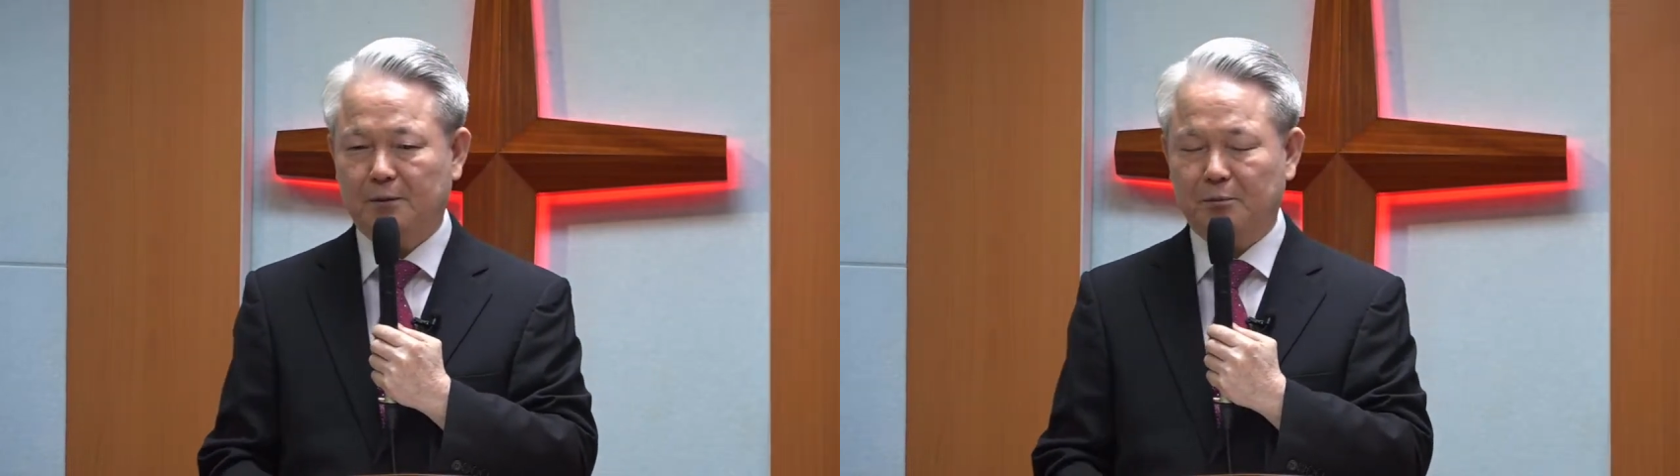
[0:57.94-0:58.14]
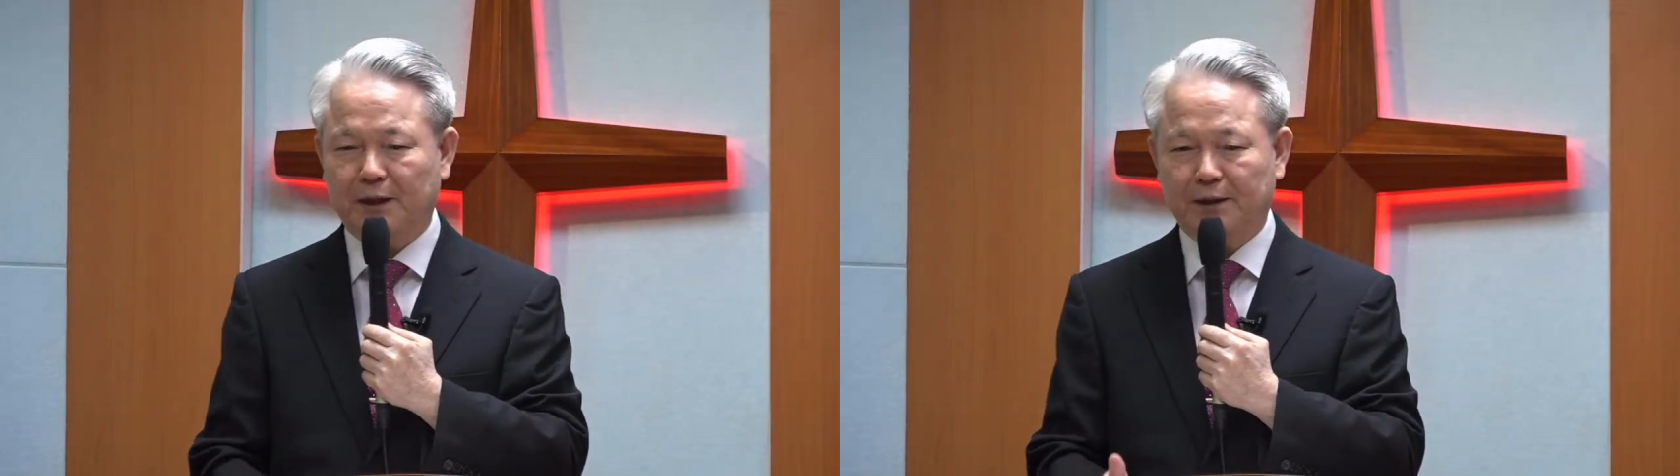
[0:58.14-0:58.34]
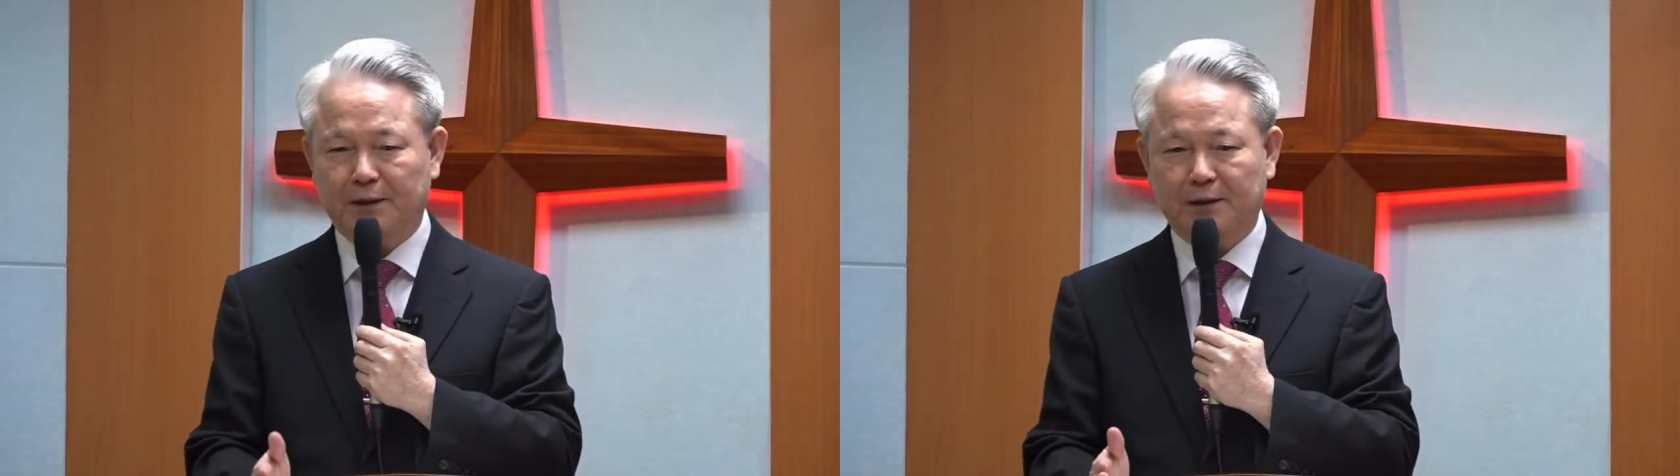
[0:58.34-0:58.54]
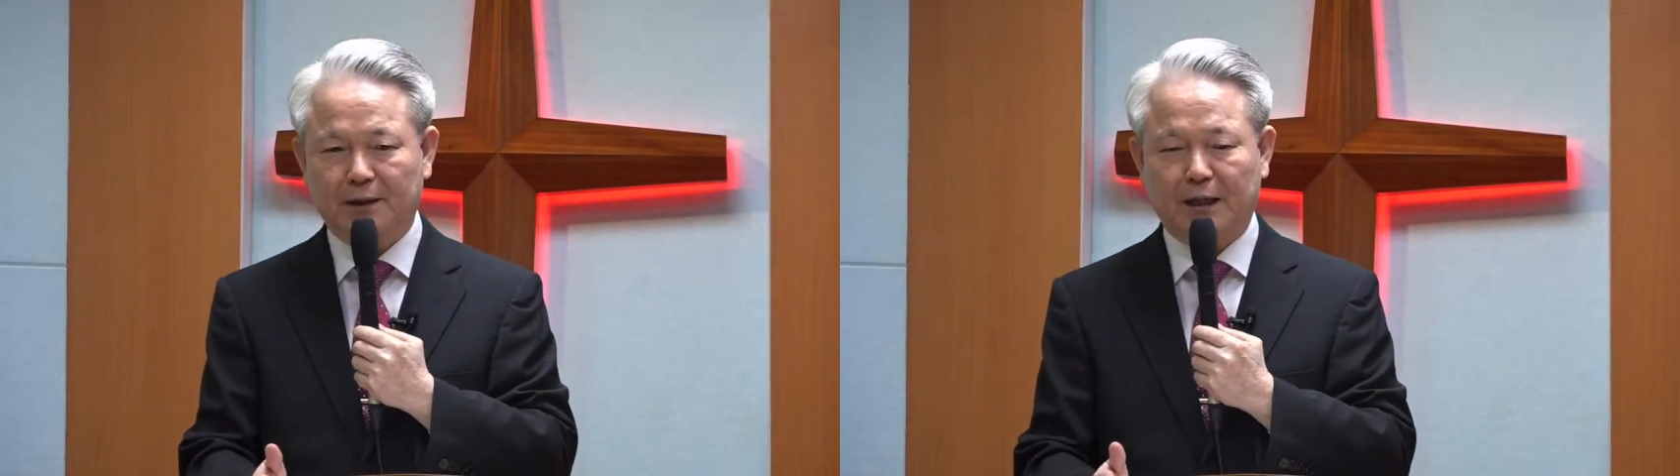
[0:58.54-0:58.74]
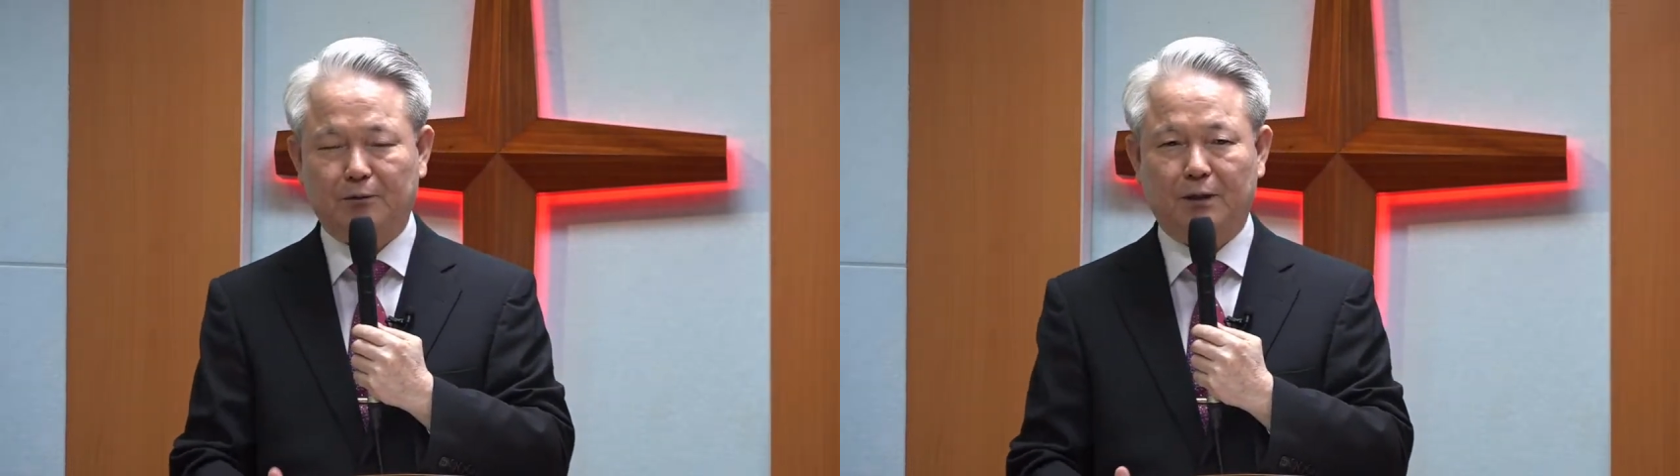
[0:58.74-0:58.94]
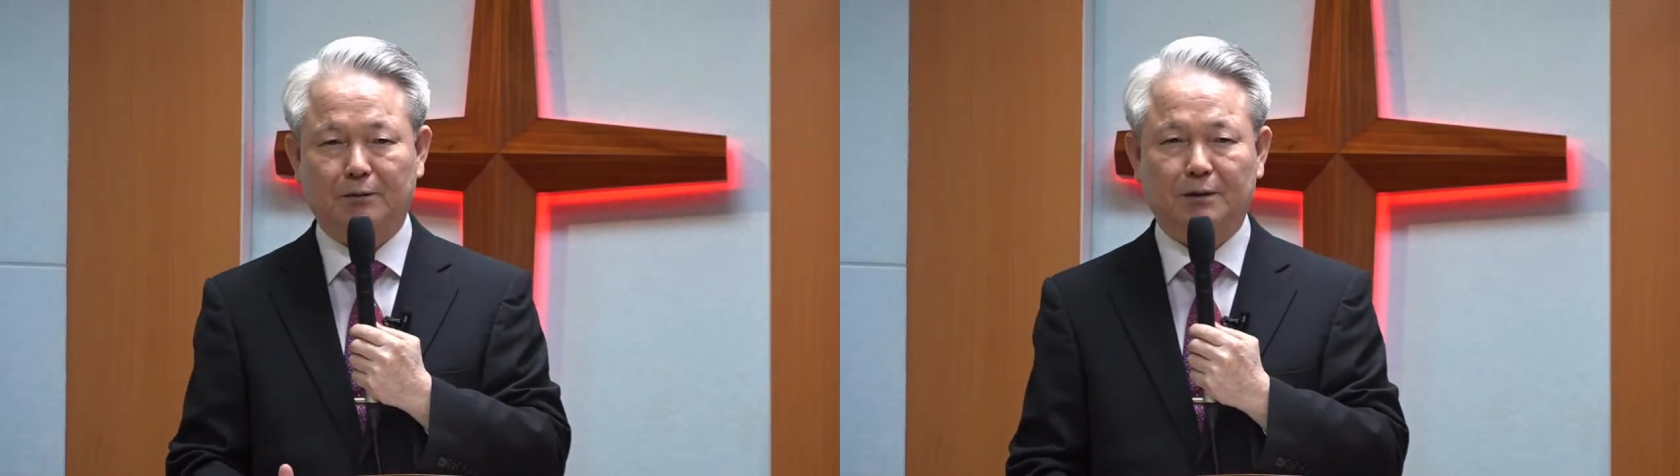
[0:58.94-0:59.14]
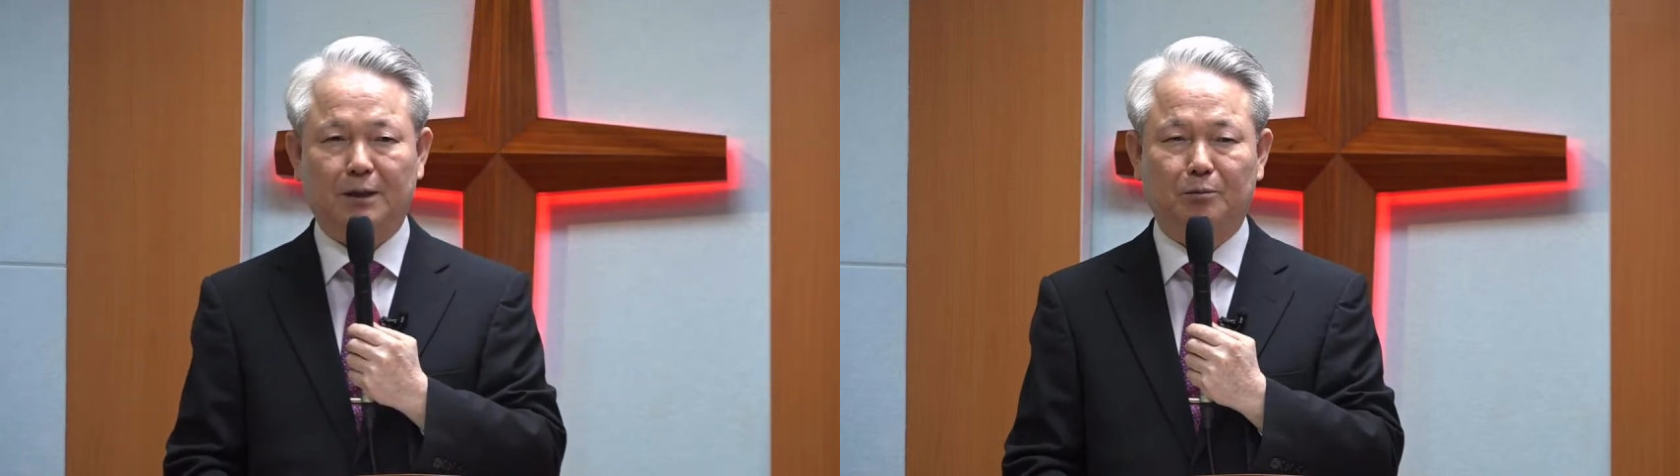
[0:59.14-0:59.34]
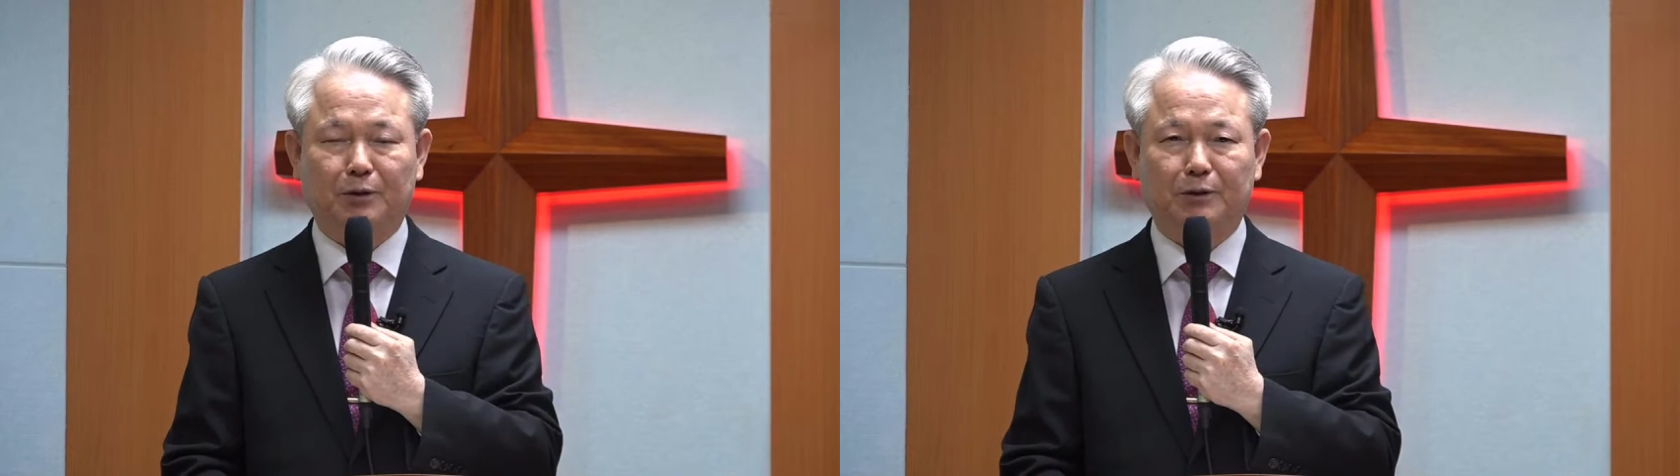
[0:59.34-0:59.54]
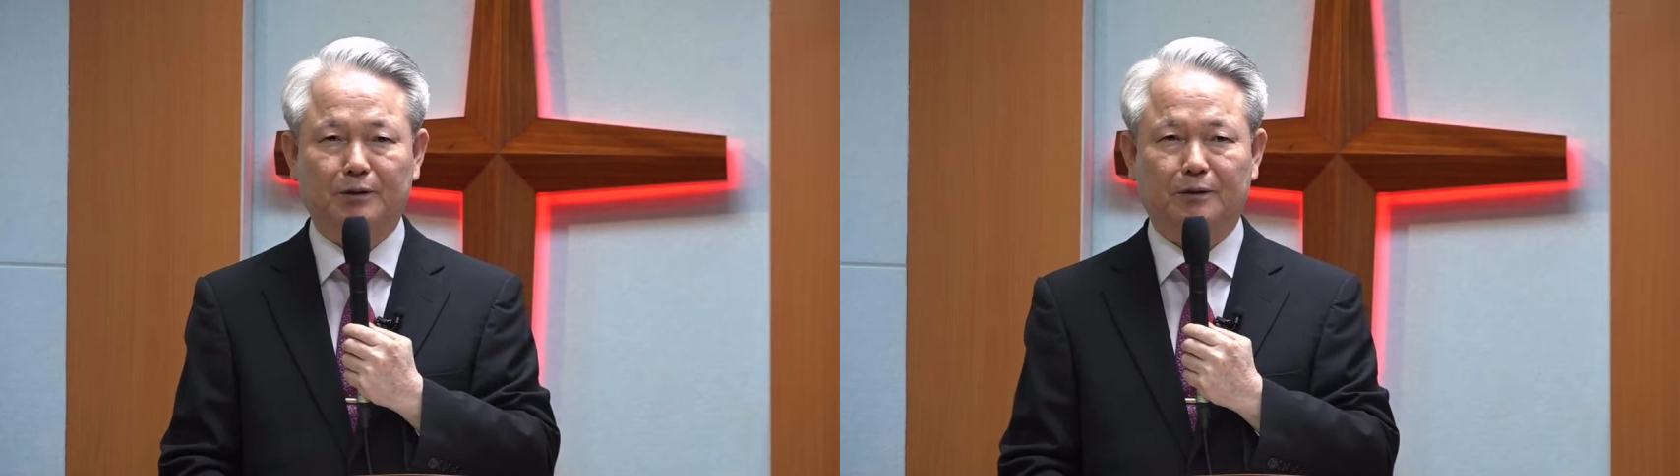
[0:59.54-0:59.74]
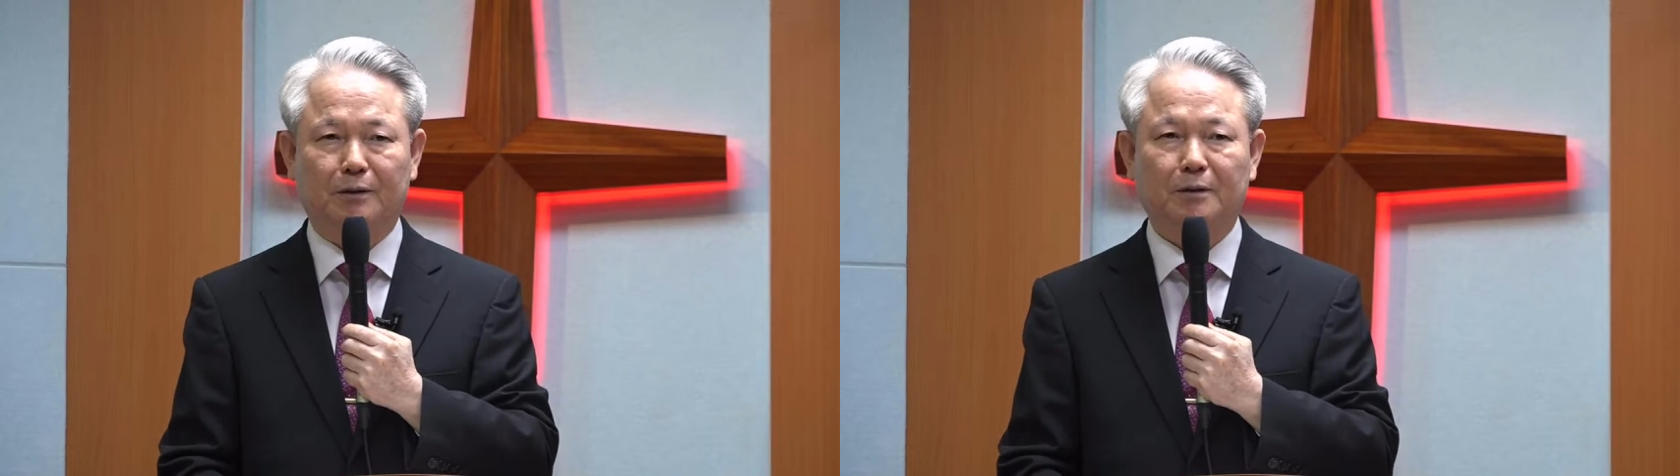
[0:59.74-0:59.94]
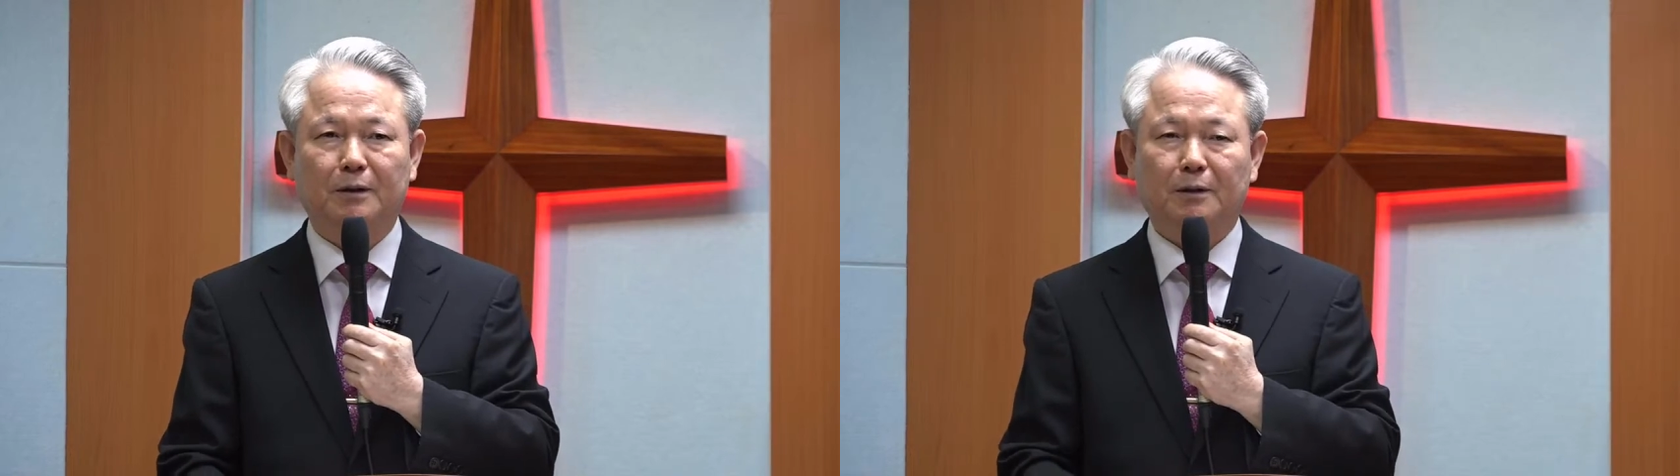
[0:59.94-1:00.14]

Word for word: 매일 하루하루 살면서